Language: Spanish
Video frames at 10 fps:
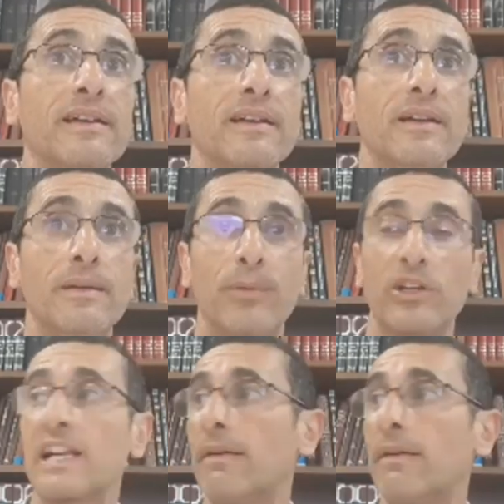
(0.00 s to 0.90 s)
Porque el
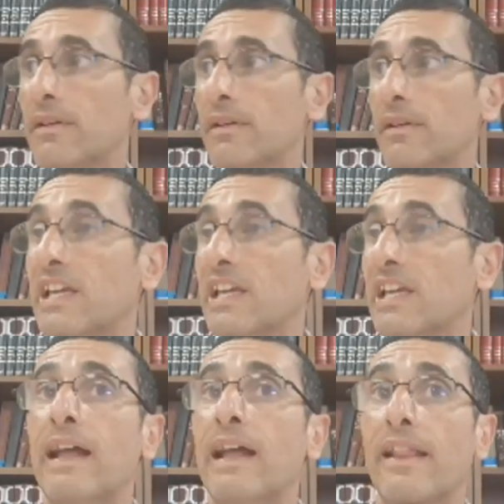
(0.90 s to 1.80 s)
Rab quiere
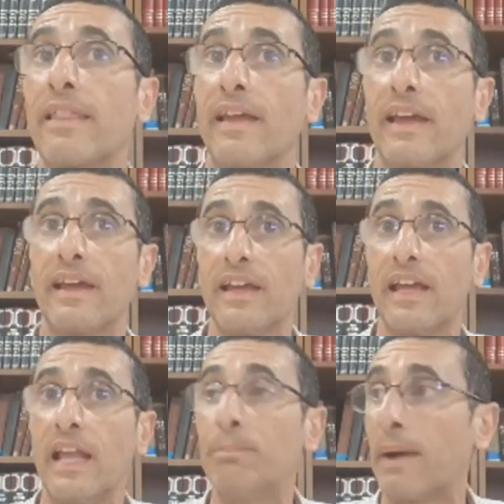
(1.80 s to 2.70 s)
hablar de
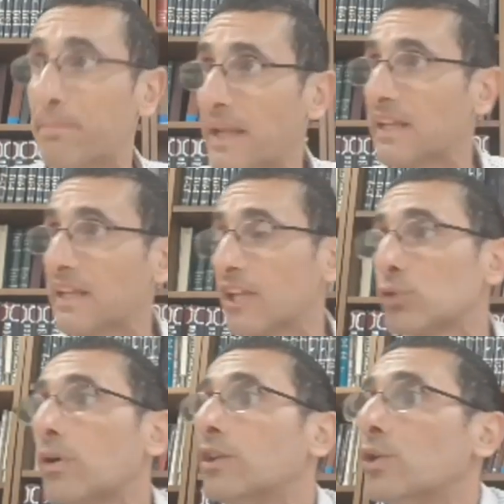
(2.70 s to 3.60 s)
el papel que tuvo el
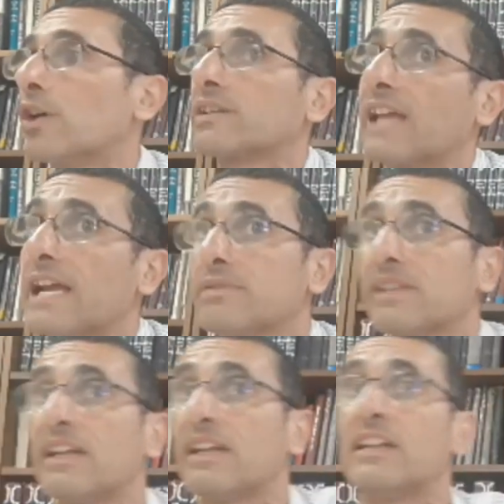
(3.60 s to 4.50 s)
New York Times en
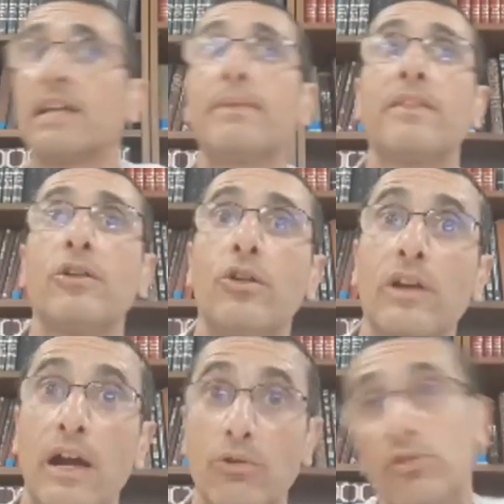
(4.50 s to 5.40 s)
el tema del
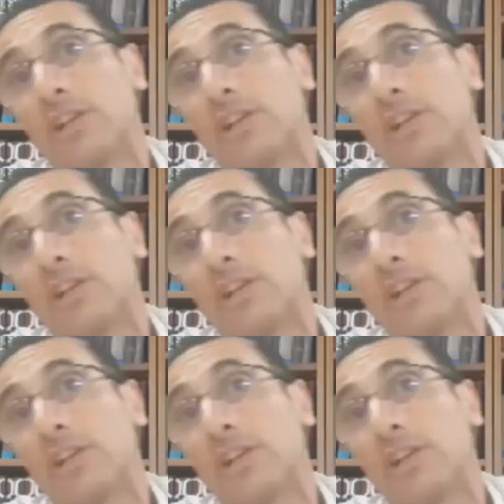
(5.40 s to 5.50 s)
holocausto. Y es un